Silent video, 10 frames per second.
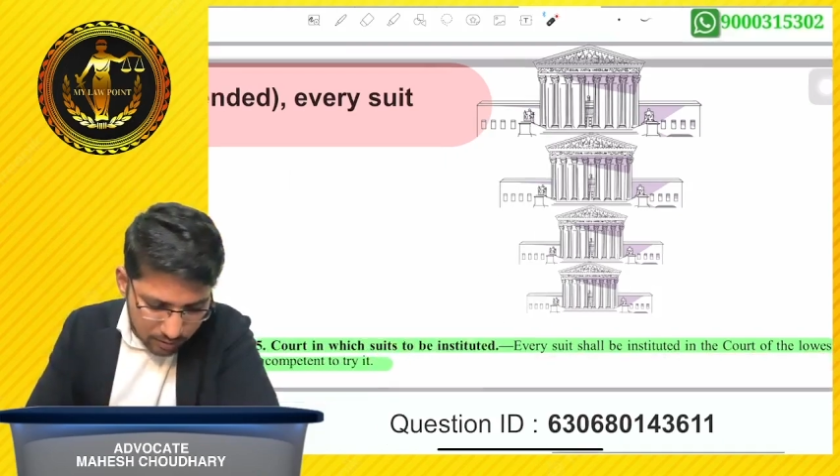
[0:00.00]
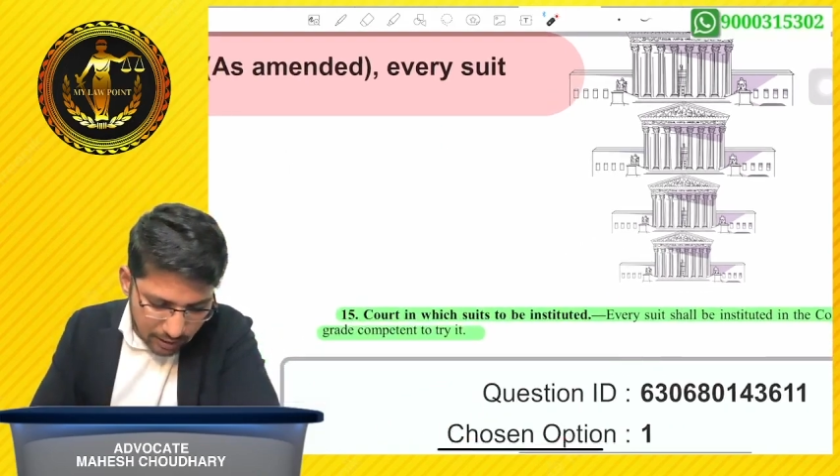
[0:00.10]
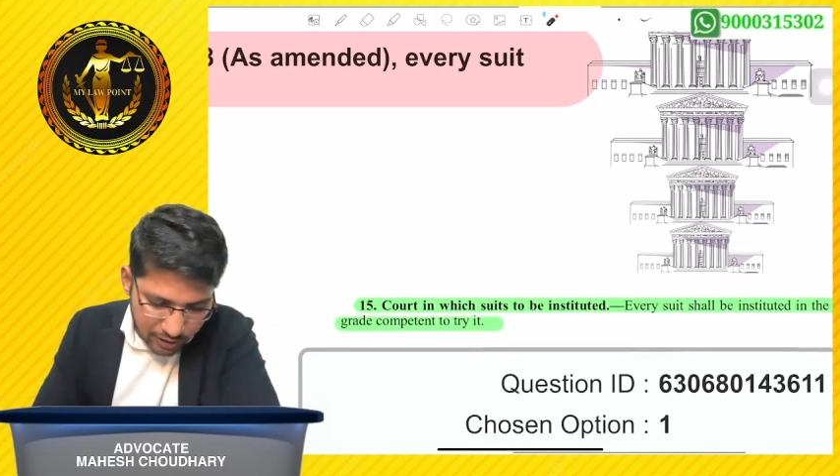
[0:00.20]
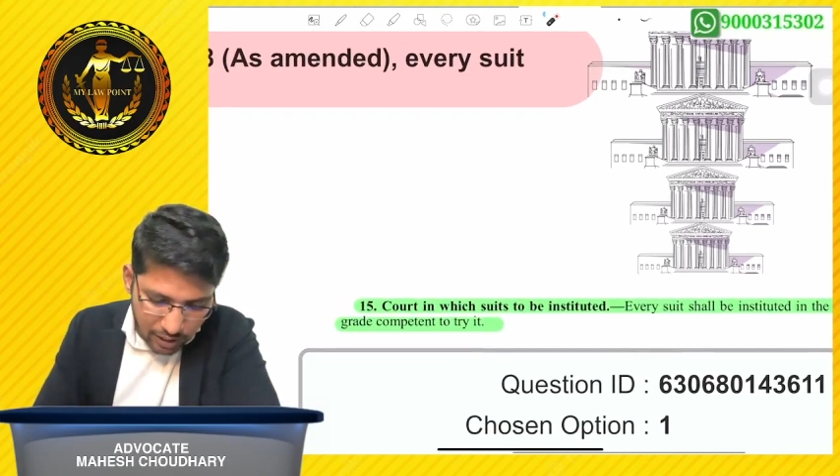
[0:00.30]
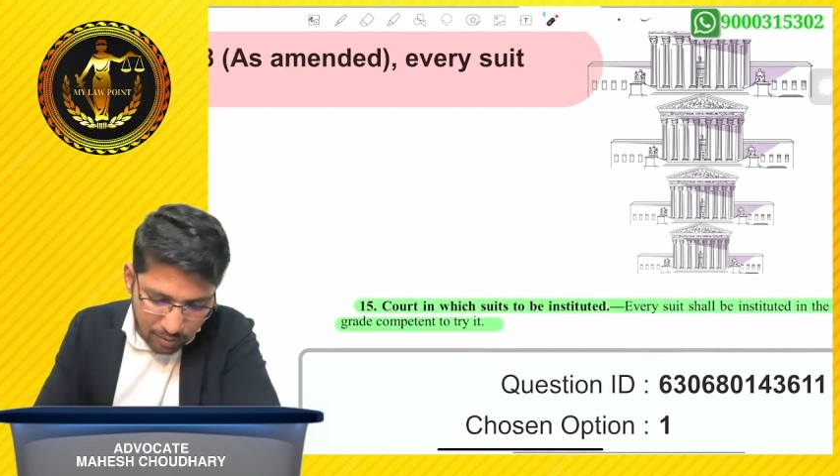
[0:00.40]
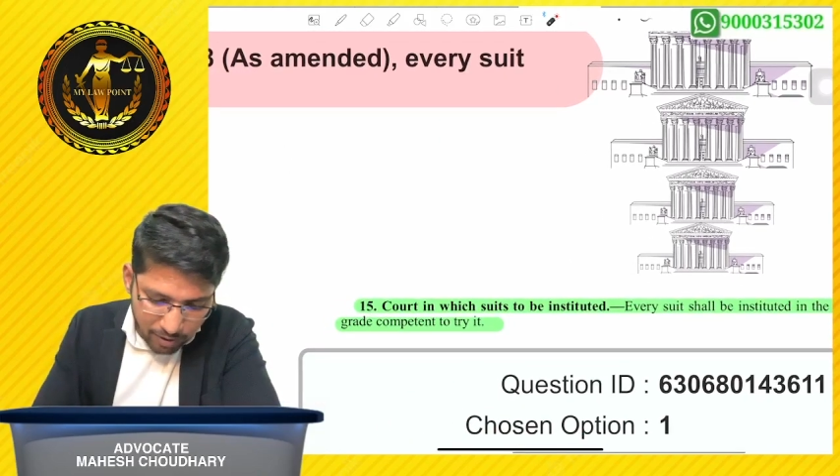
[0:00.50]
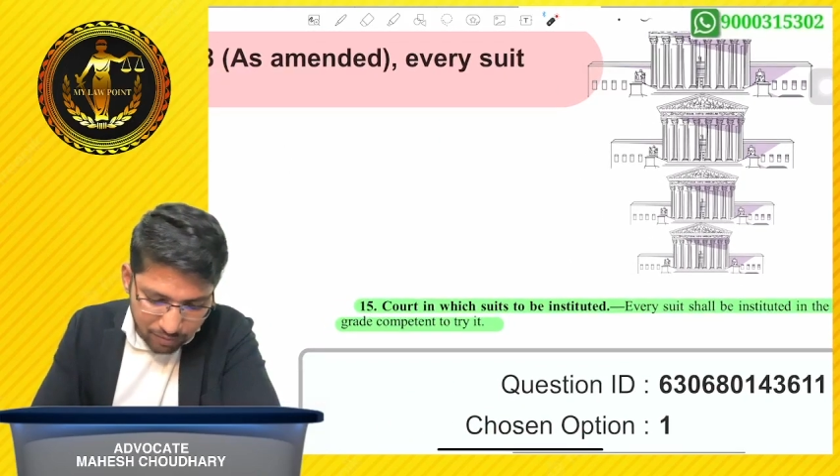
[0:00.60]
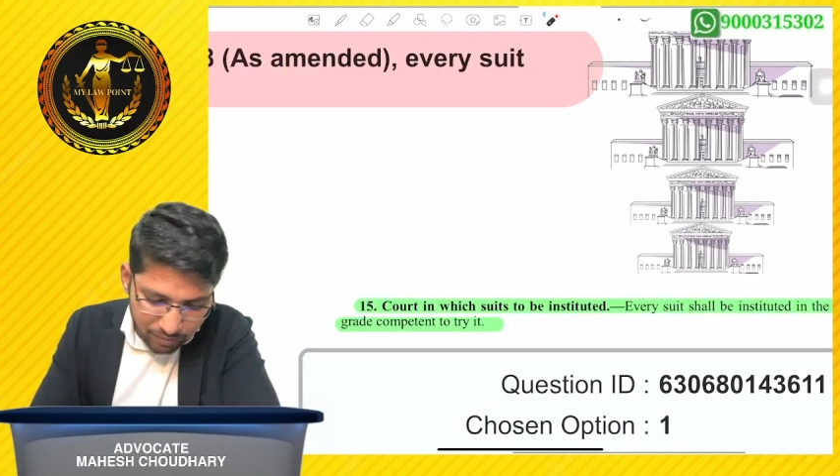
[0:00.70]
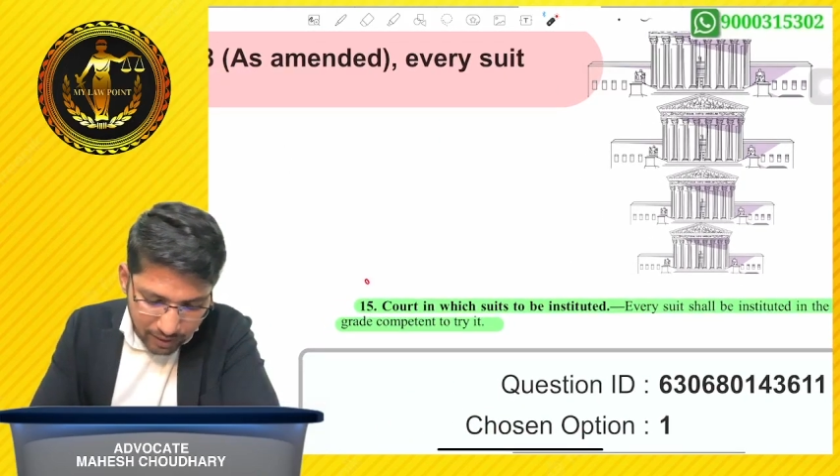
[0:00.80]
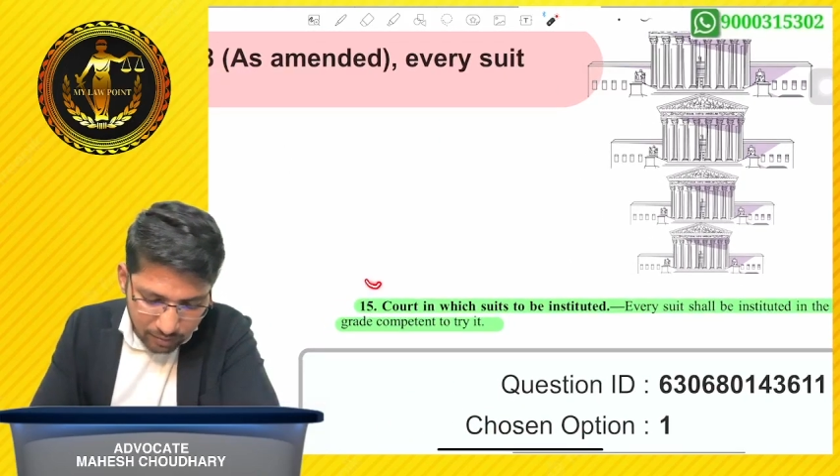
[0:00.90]
సెక్షన్ నెంబర్
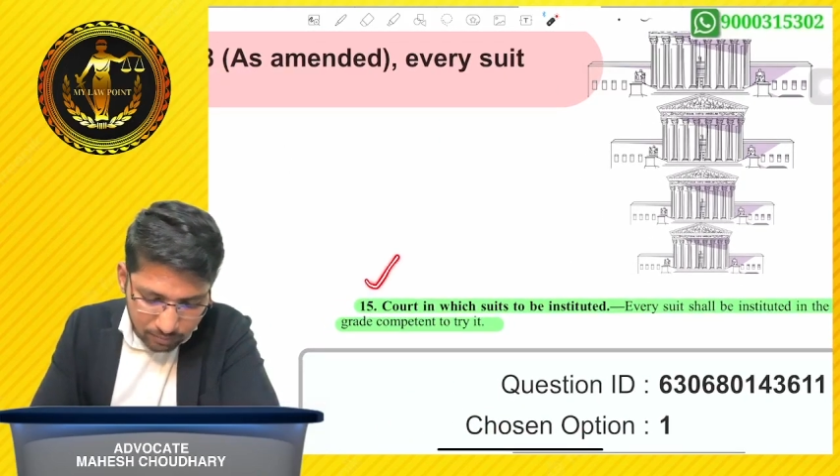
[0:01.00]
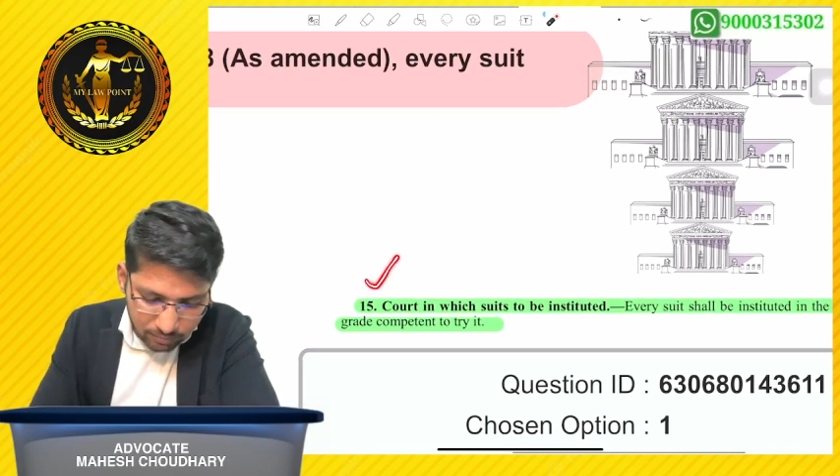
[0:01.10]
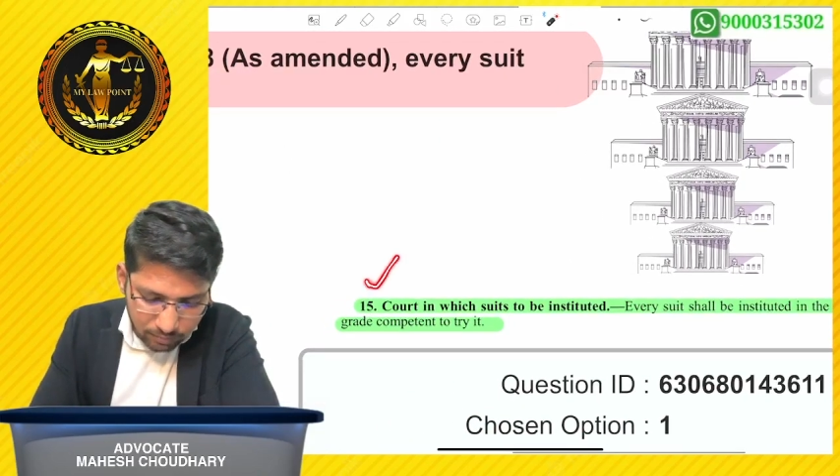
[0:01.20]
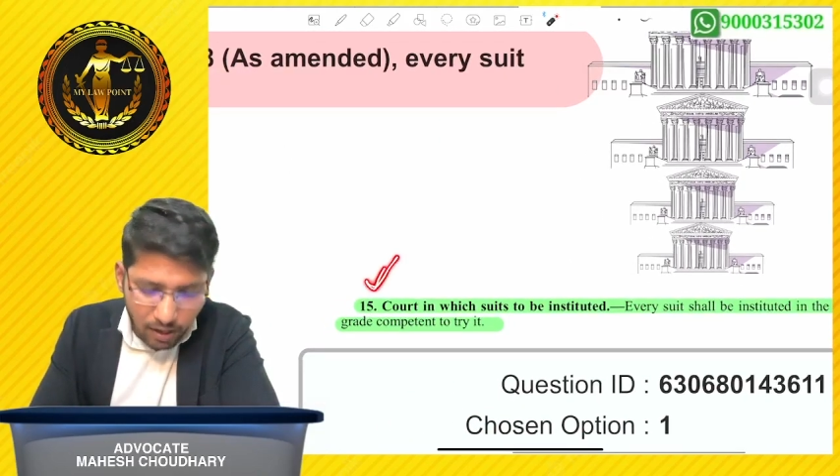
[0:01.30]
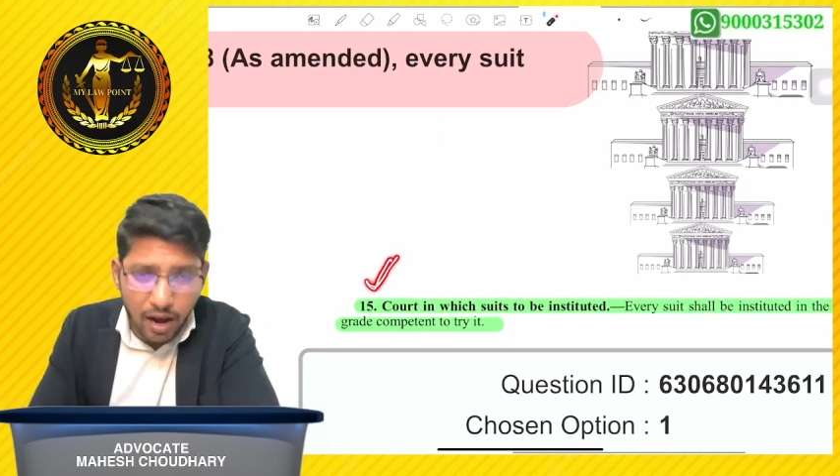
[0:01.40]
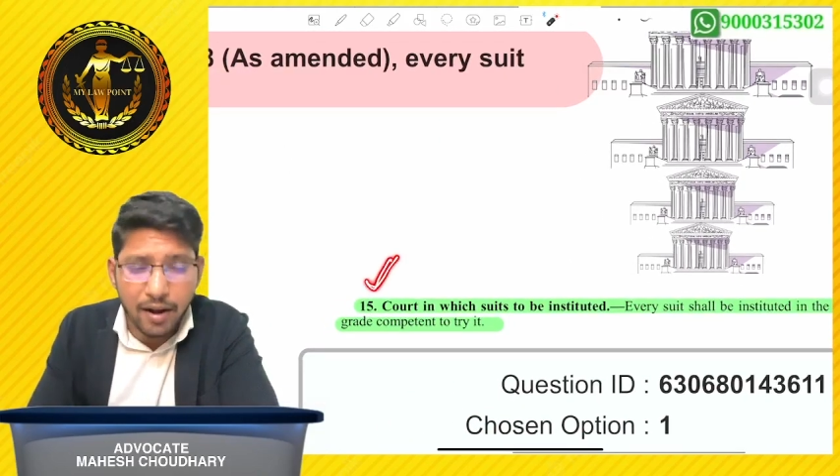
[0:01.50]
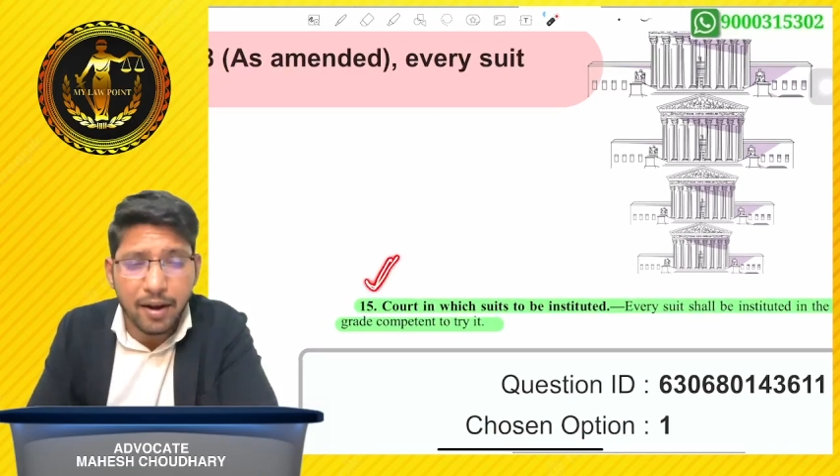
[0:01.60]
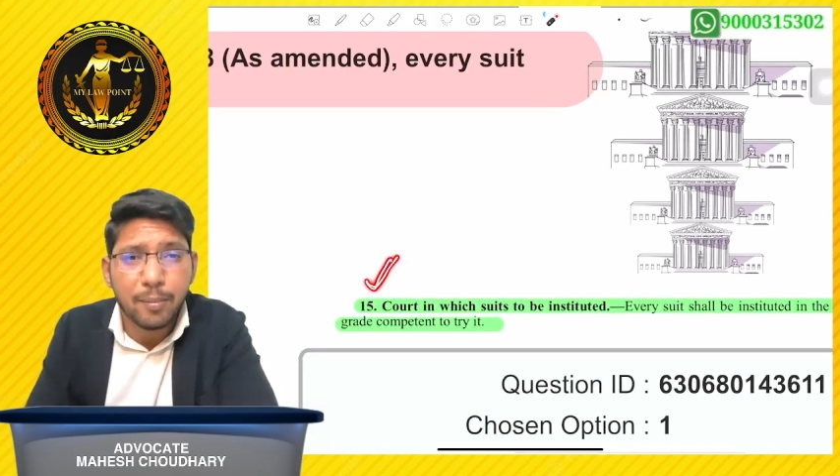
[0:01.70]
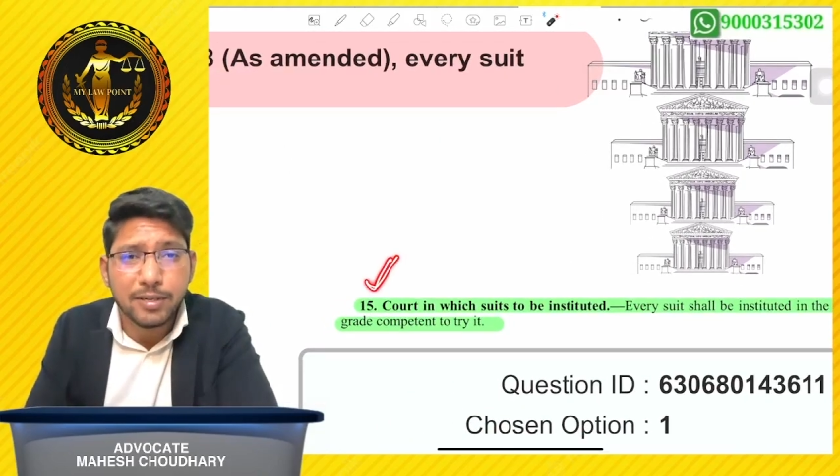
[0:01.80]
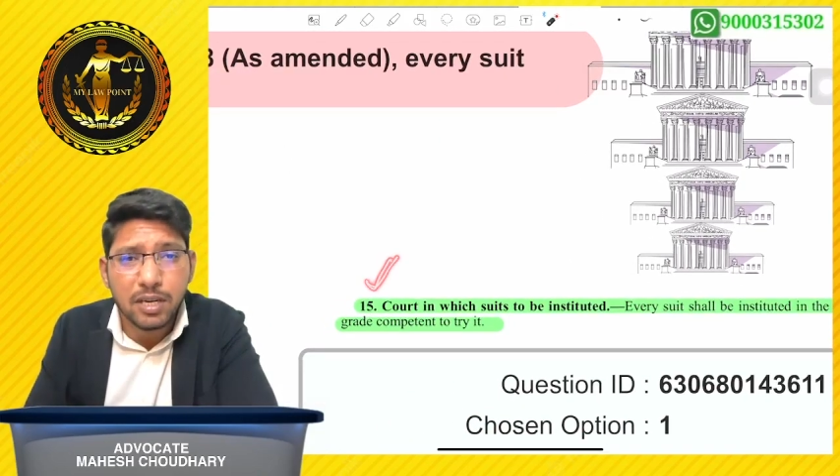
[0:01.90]
ఫిఫ్టీన్
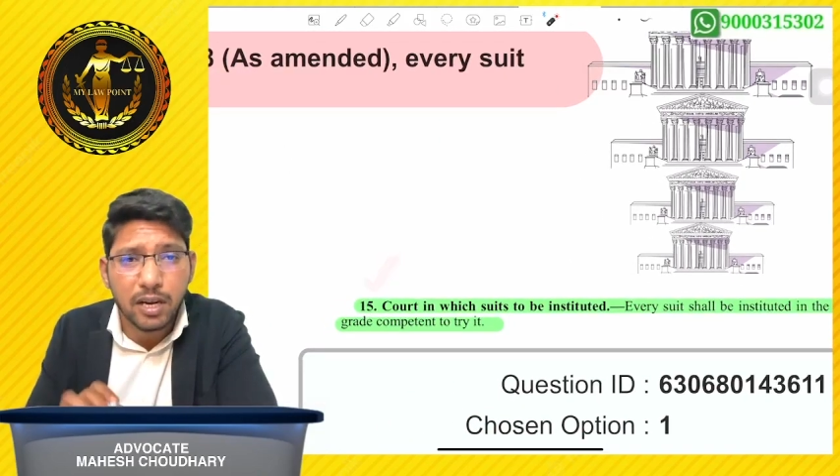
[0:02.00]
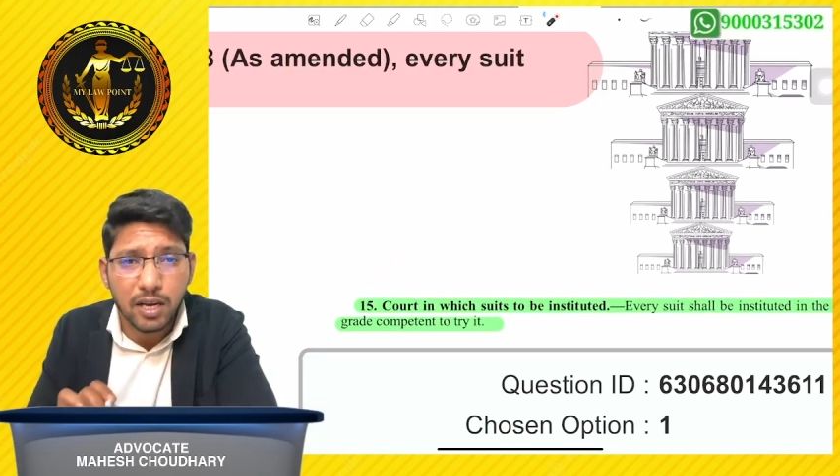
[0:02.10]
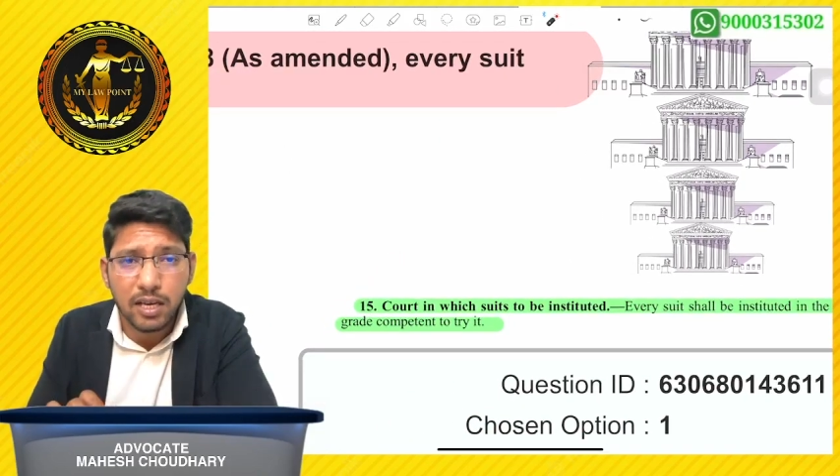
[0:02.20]
హండ్రెడ్ పర్సెంట్